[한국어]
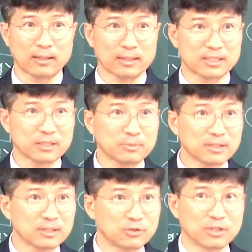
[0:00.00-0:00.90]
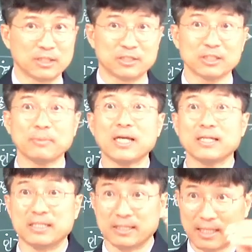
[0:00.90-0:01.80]
그러니까 지금은 지금의
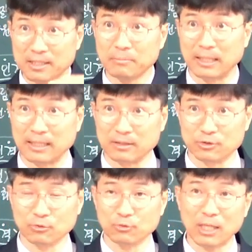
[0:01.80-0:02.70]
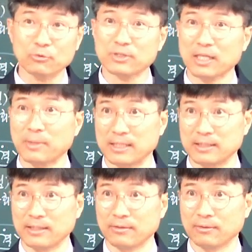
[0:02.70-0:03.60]
이스라엘을 말하는 거죠. 한국 사람이
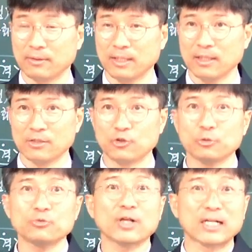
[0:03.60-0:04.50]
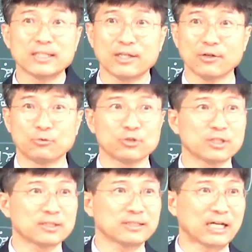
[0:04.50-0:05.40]
아니에요. 여러분도 아니에요.
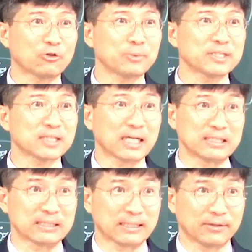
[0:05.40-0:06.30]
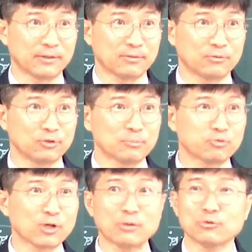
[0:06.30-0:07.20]
우리는 야곱의 씨가 아니잖아요. 우리는
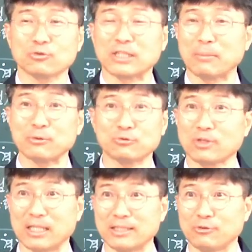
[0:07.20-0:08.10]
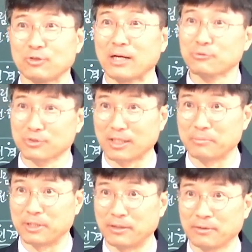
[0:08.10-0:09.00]
북왕국도 남왕국도 아니에요. 우리는 한국
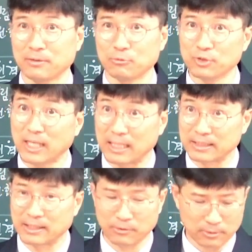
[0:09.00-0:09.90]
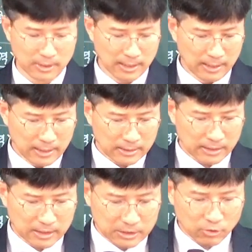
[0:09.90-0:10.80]
사람이에요. 우리가 아니에요. 그런데
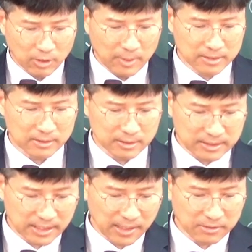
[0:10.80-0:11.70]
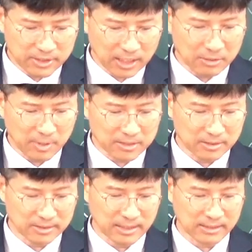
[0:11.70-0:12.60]
그들과 맺은 새 언약을
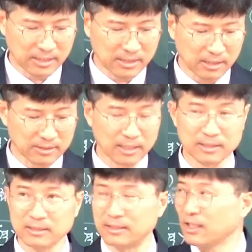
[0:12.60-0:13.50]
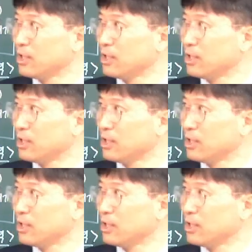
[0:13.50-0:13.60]
맺으려니 할 때 이 새 언약은